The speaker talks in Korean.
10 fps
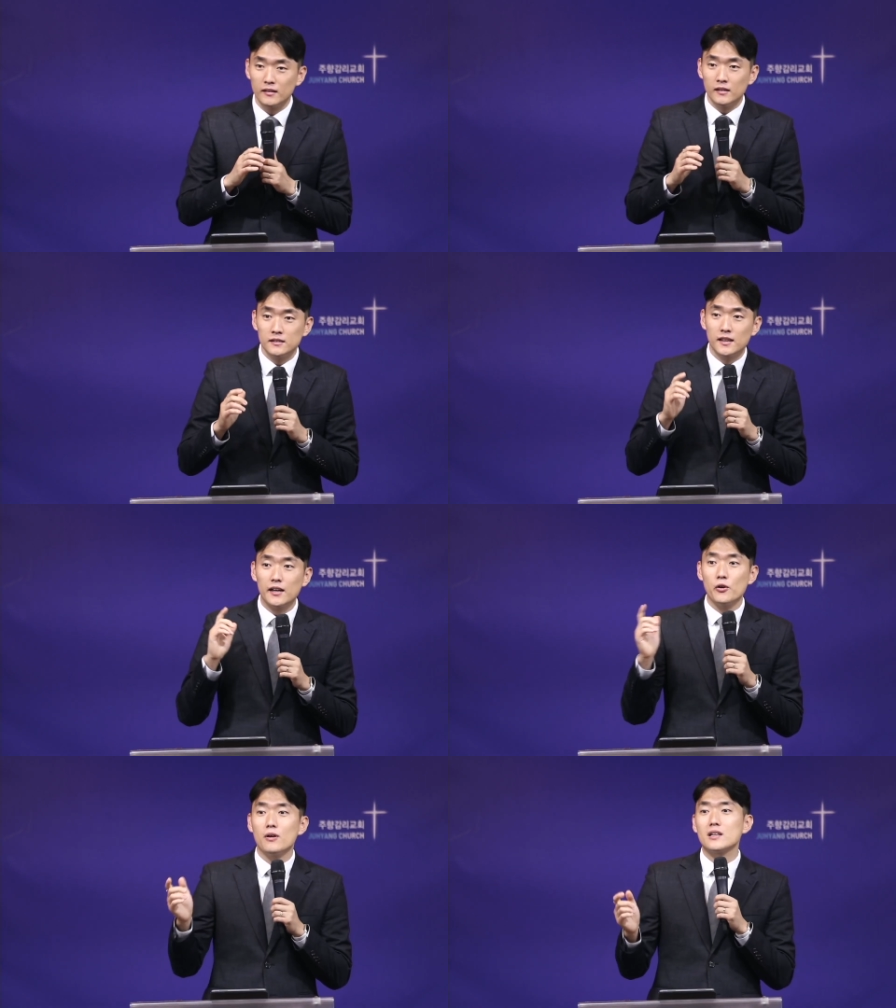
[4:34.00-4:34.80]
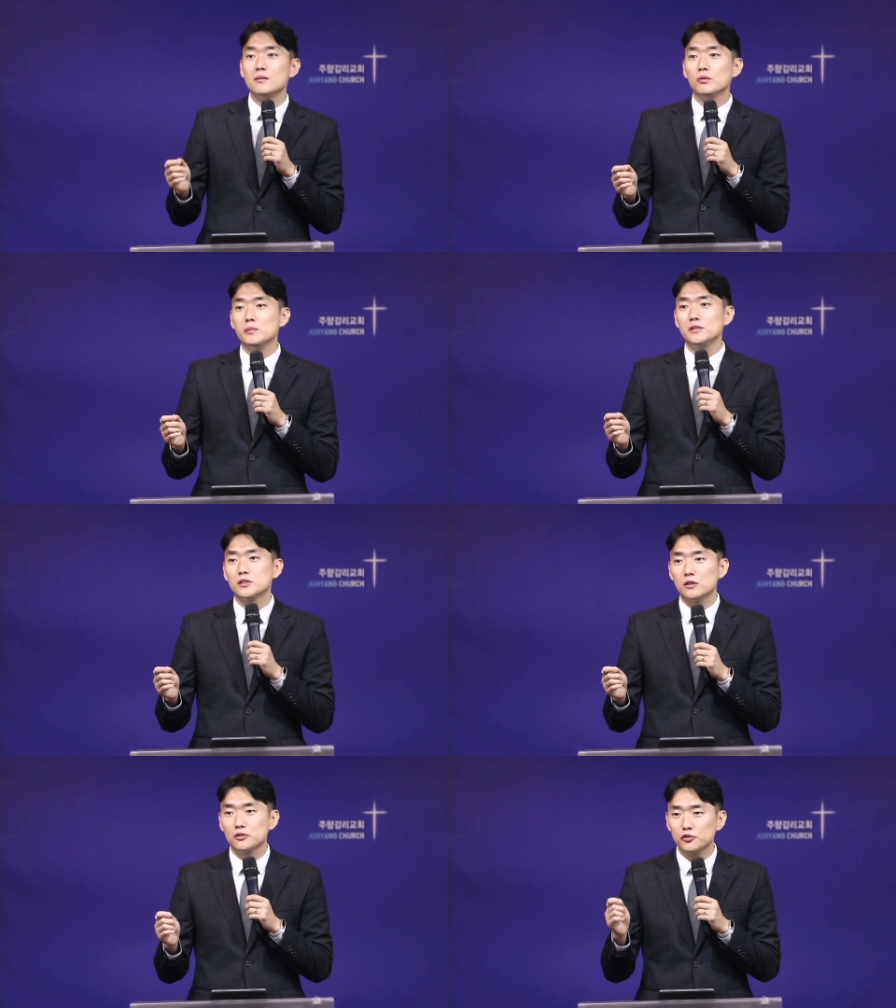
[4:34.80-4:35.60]
제가 영화를
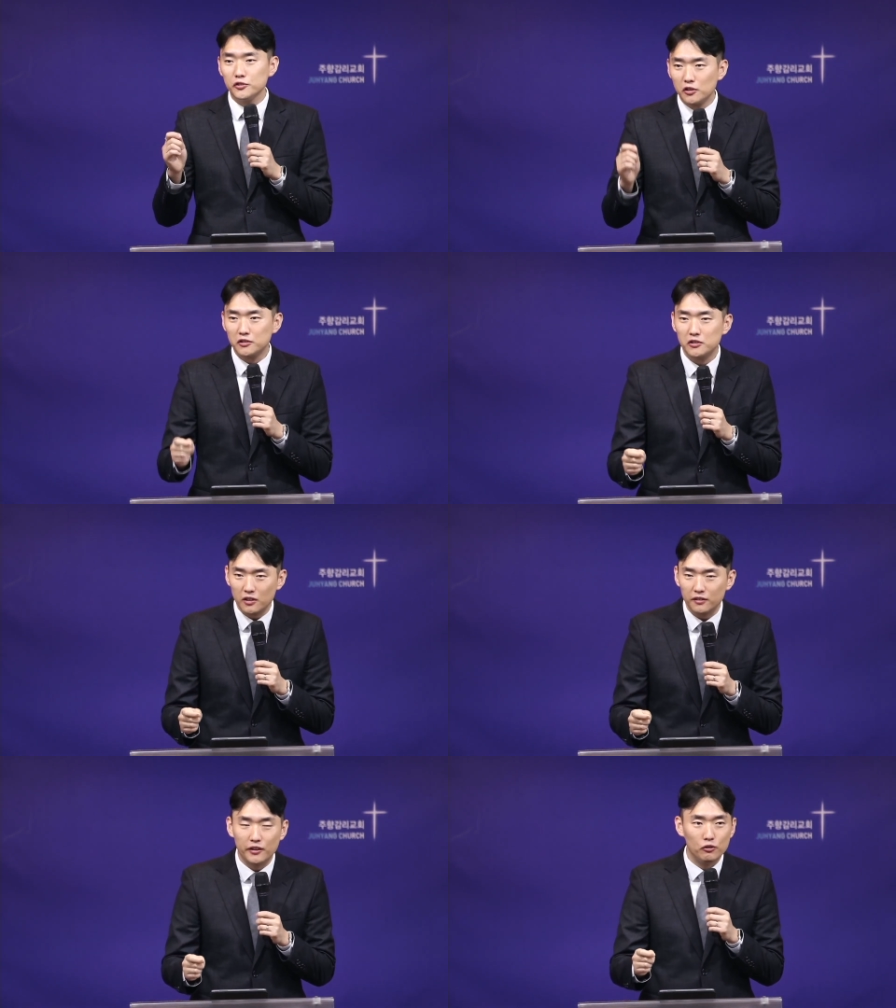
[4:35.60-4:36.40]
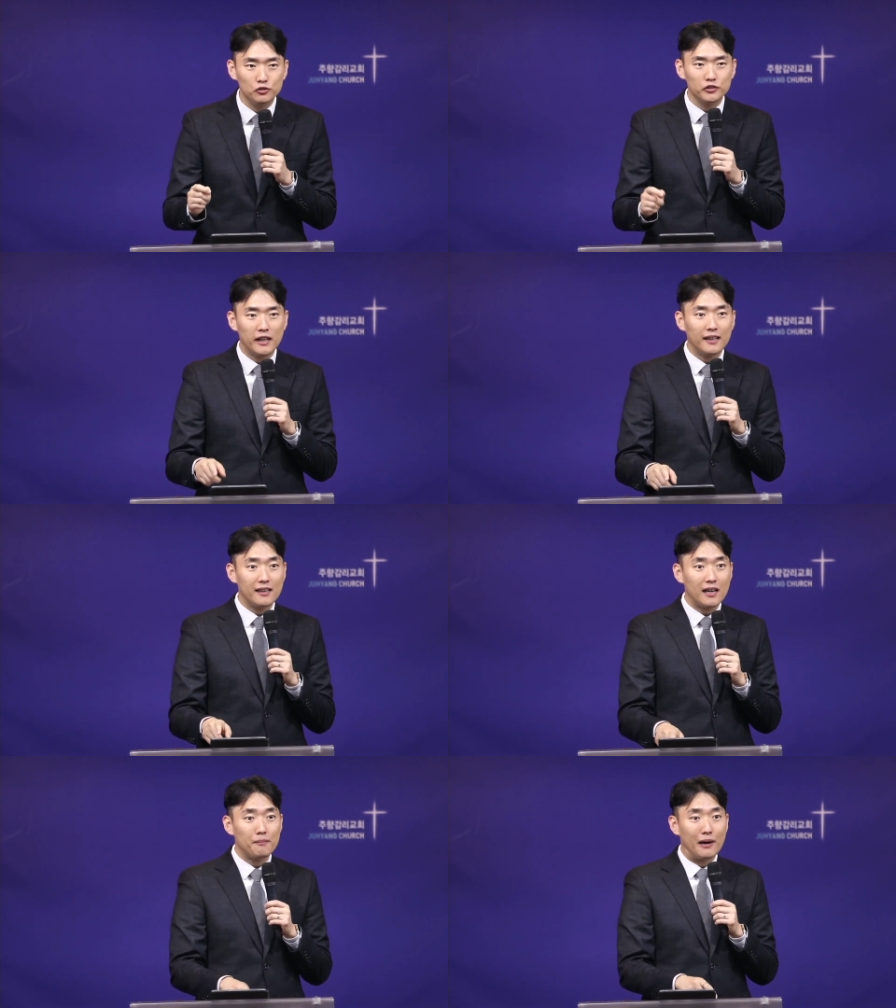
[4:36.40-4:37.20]
보면서 충격적인 내용 중에
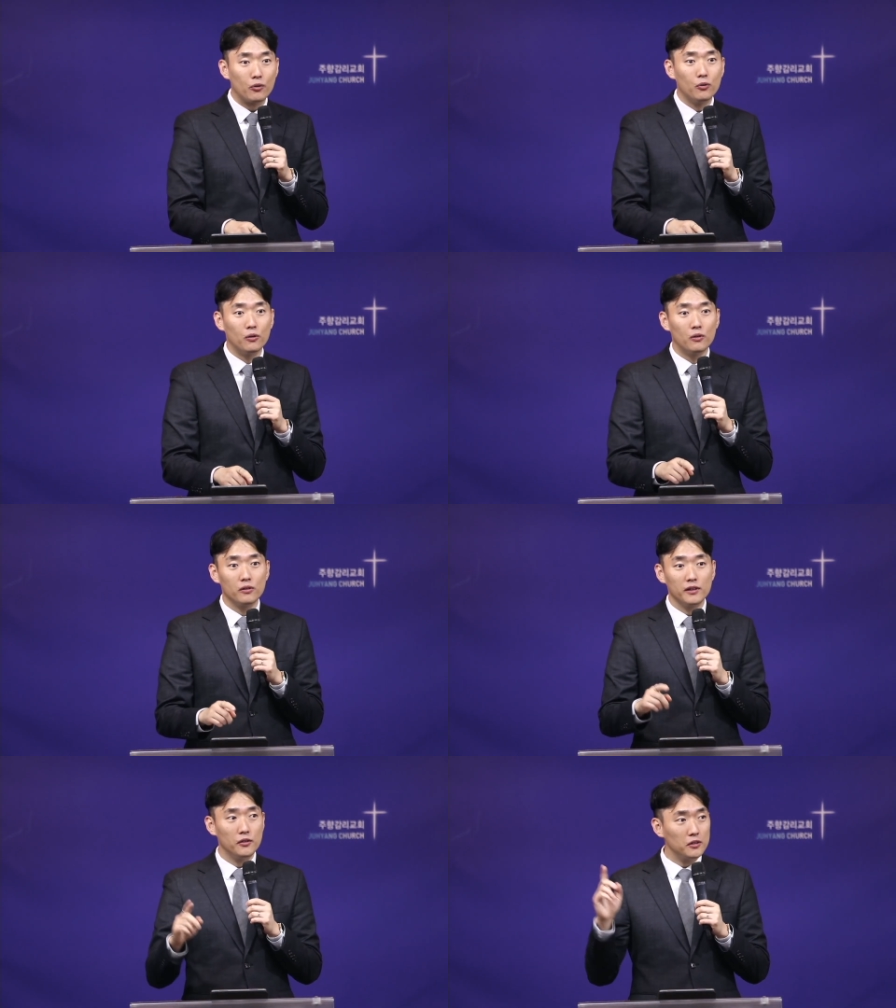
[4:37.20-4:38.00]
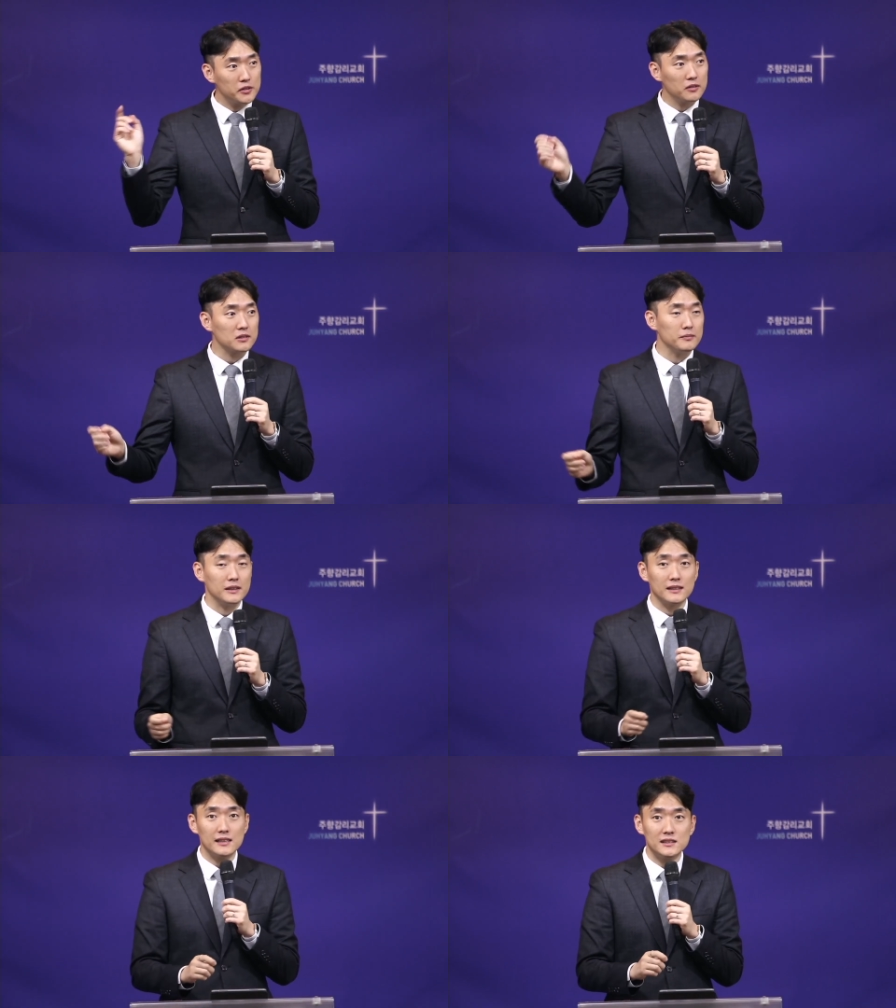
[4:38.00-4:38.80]
하나가 바로
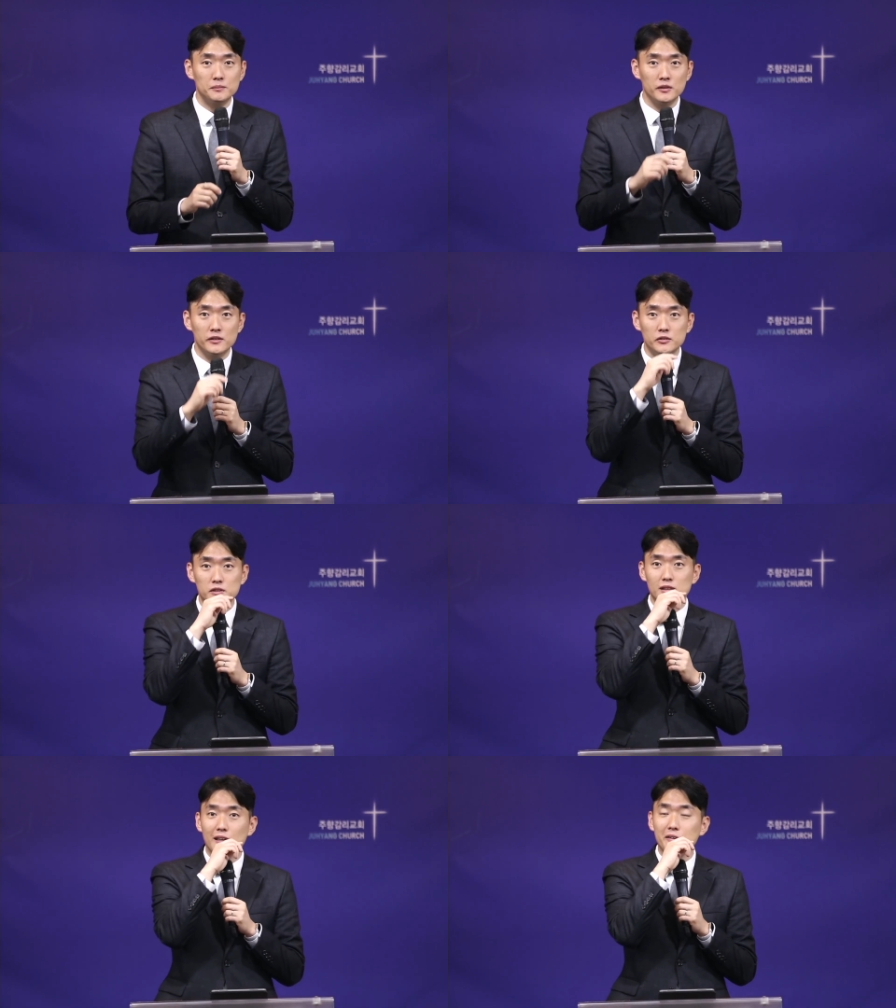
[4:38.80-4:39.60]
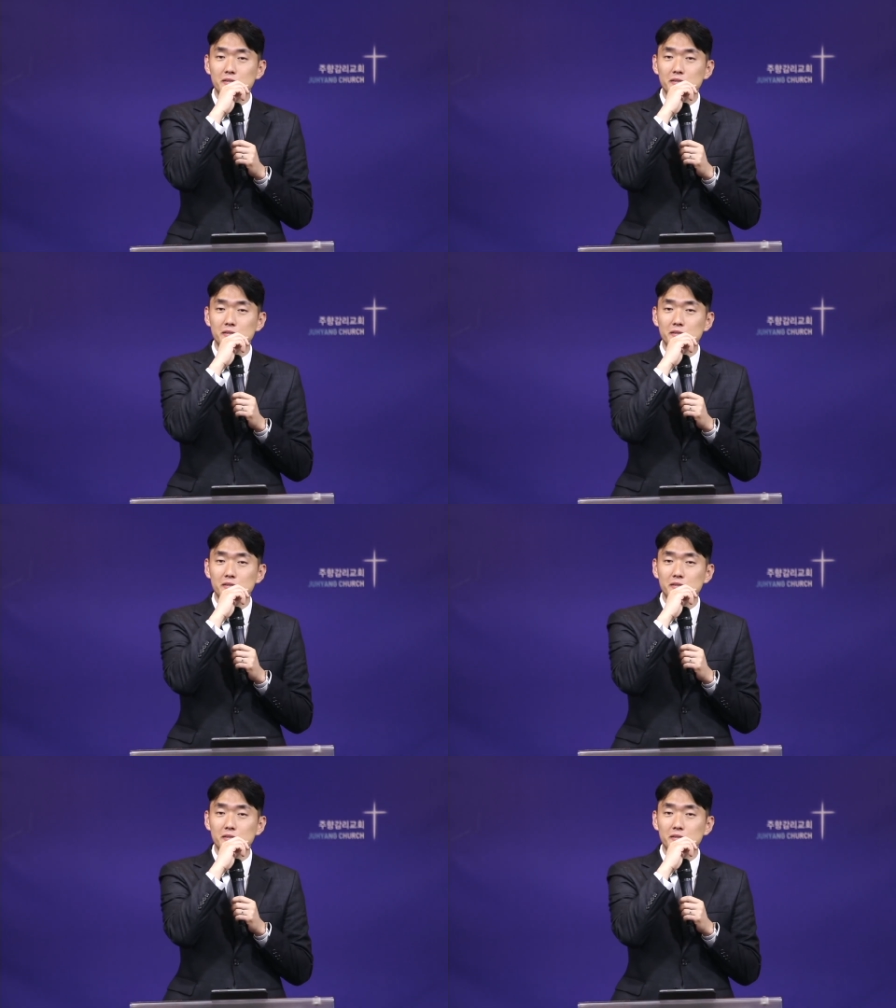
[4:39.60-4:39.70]
이것이었습니다. 사진 한번 띄워주실까요?